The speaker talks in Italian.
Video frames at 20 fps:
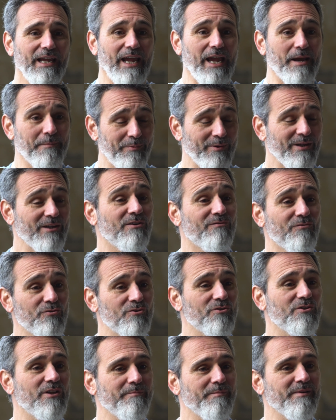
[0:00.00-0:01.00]
E poi hanno
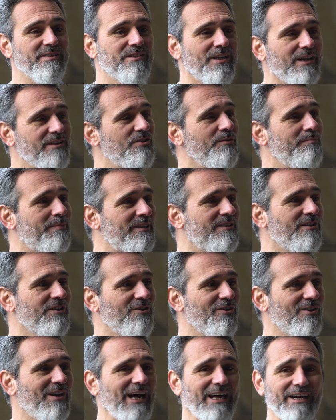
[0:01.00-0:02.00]
avuto dei messaggi
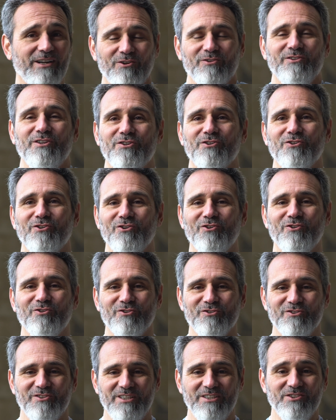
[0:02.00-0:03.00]
particolari, lo dicono
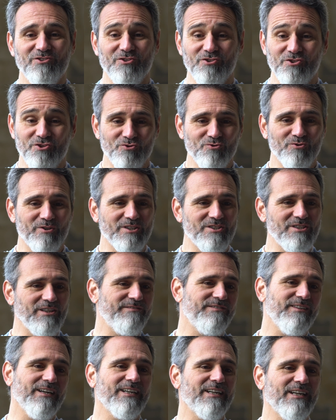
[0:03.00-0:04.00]
loro stesso, Gesù che si
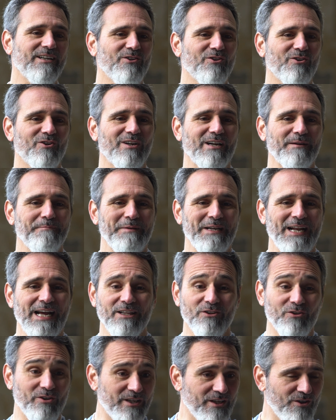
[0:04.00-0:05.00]
affianca a loro
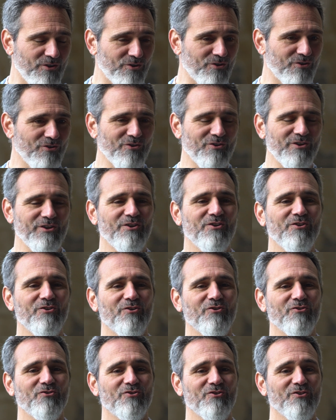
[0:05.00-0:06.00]
camminando e che loro non
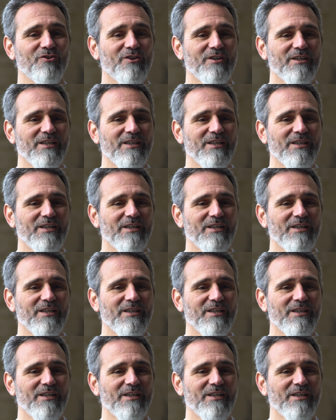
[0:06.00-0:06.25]
riconoscono,